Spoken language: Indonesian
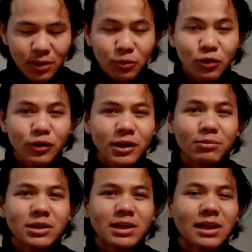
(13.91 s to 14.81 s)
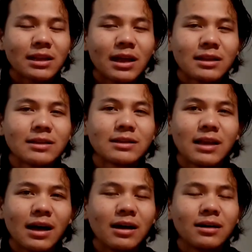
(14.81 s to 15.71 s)
Buku ini bercerita
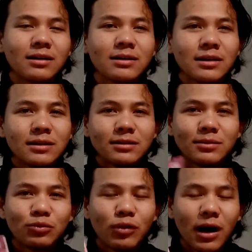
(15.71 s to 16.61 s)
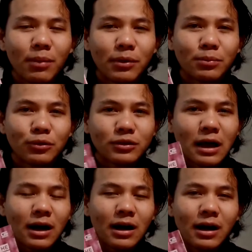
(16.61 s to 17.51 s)
tentang sebuah
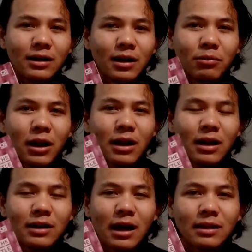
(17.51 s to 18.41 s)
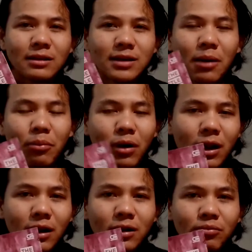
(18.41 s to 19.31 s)
perpustakaan yang berada di atas
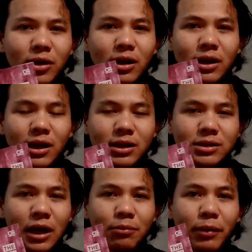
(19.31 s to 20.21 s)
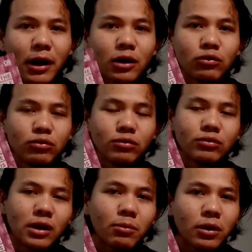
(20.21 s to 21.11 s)
kapal milik Jean Perdu,
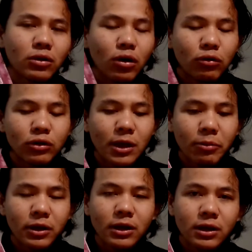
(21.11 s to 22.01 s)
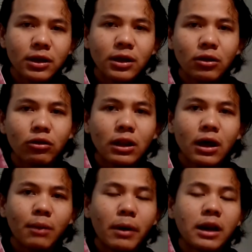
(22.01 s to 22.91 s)
nama toko utamanya di
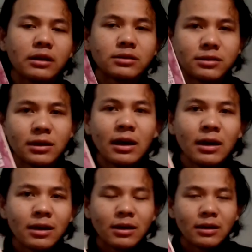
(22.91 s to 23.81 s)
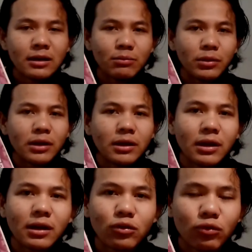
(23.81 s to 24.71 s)
kota Paris, di
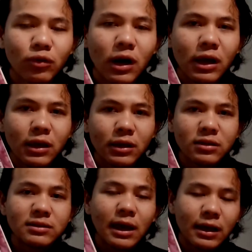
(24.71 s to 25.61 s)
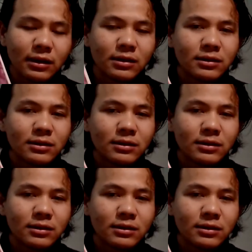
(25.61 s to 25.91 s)
pinggir sungai Seine.